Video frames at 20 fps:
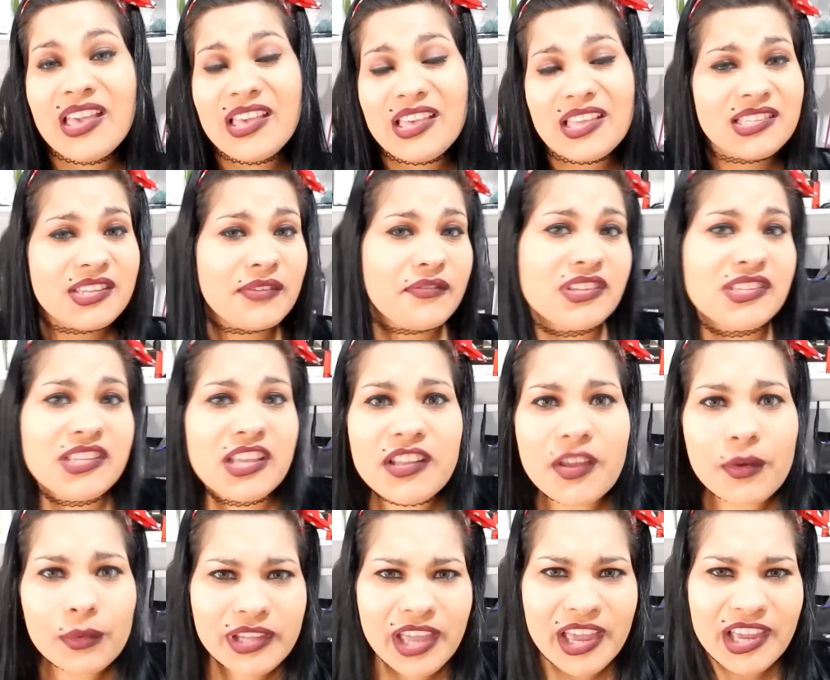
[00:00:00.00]
E se você
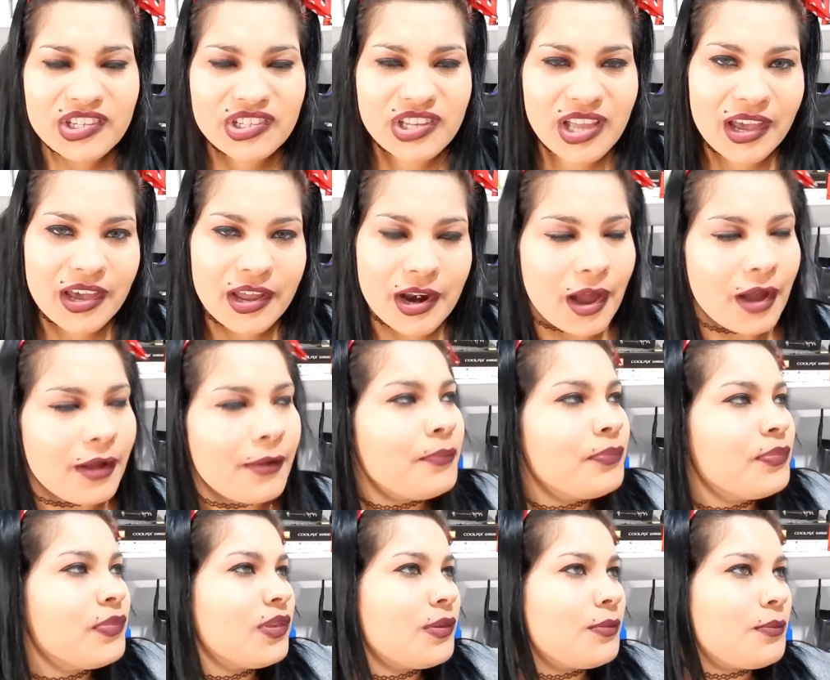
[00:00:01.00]
não tem Instagram,
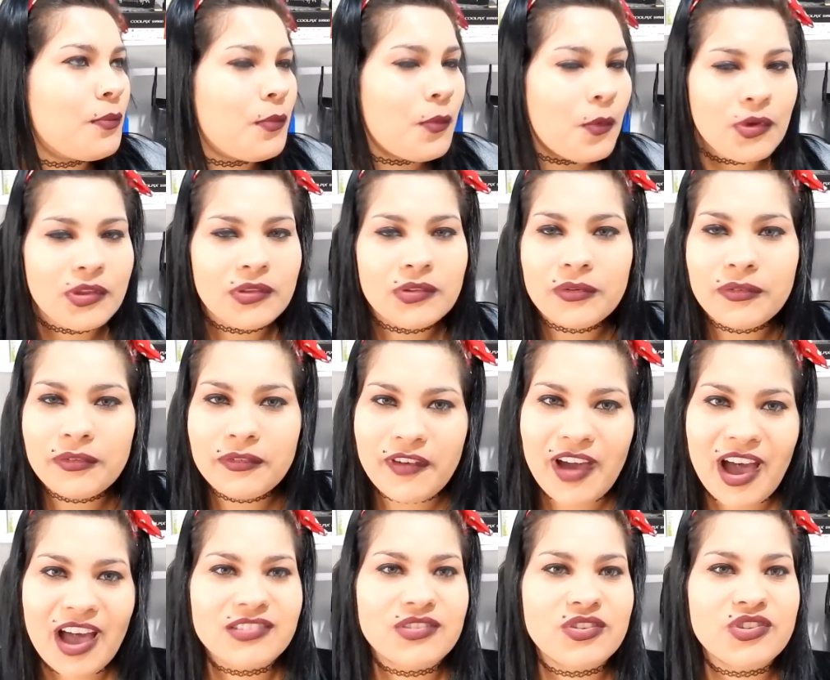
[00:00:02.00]
muito
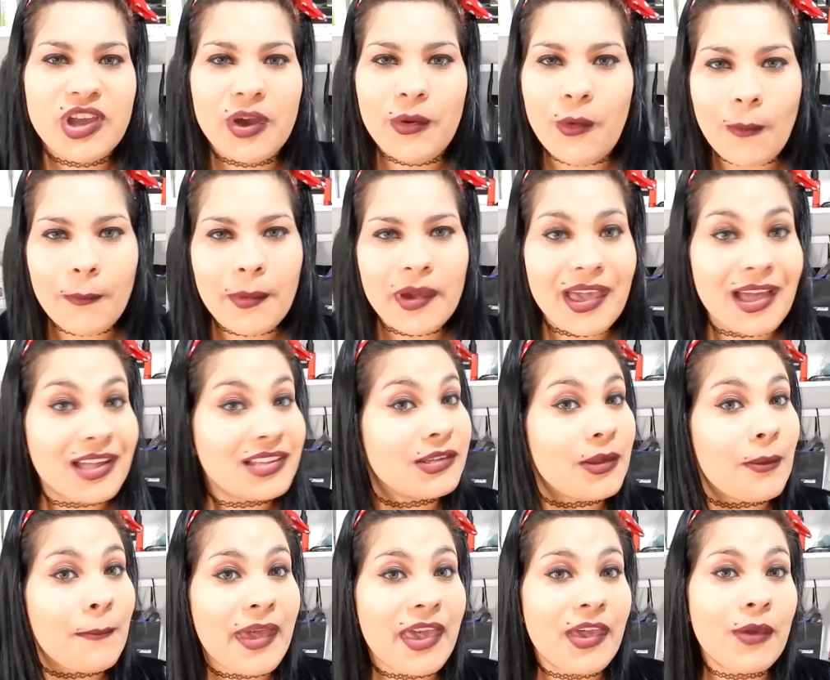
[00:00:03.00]
fácil de acompanhar
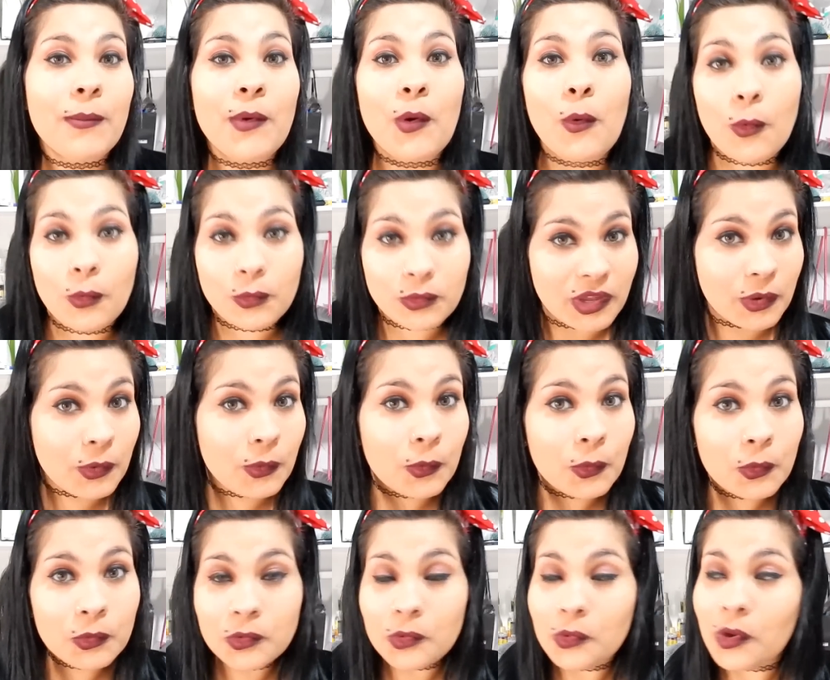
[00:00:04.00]
também o meu
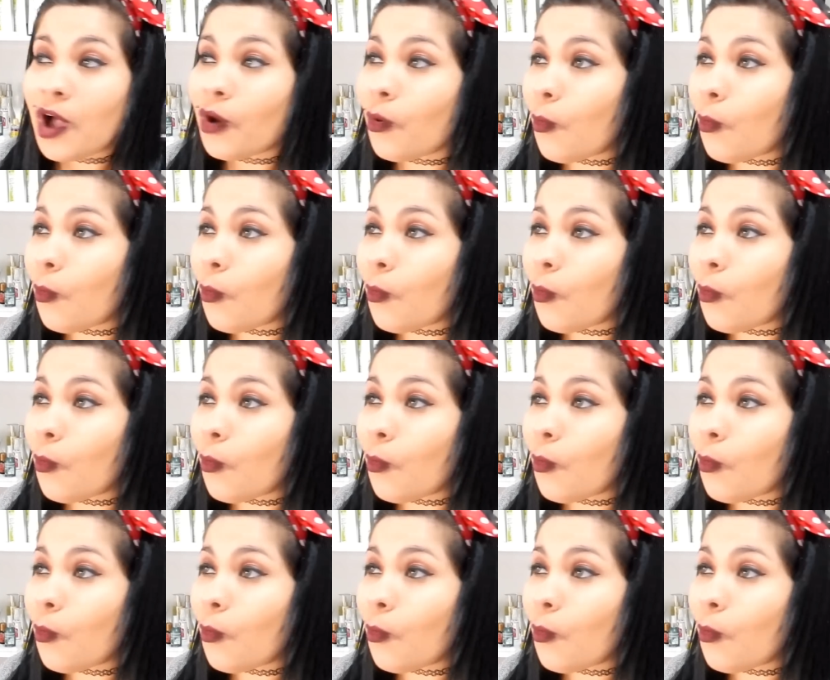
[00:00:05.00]
conteúdo,